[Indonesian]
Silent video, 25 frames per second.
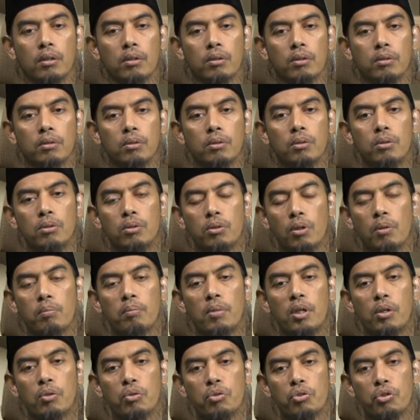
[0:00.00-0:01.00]
untuk
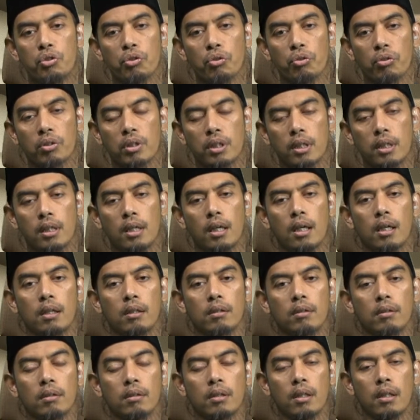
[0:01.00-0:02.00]

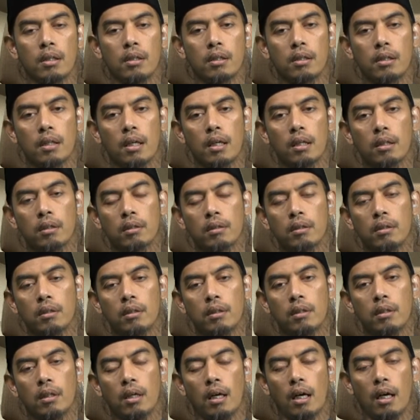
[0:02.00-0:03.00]
menunjukkan tentang
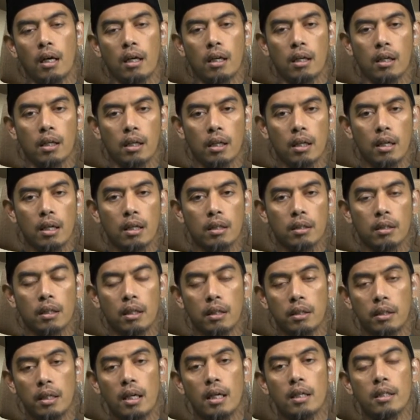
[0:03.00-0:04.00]
akhlak
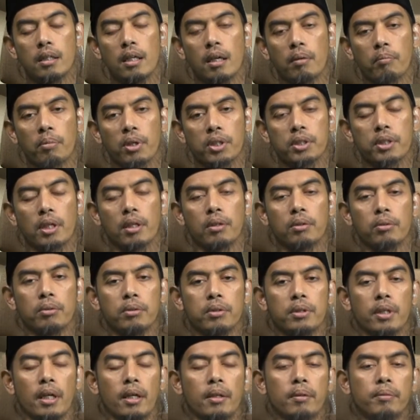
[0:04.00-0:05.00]
dai yang
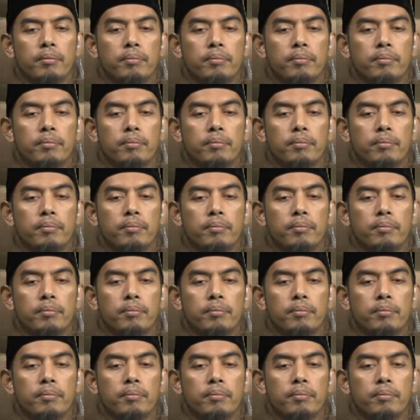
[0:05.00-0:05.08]
bersangkutan.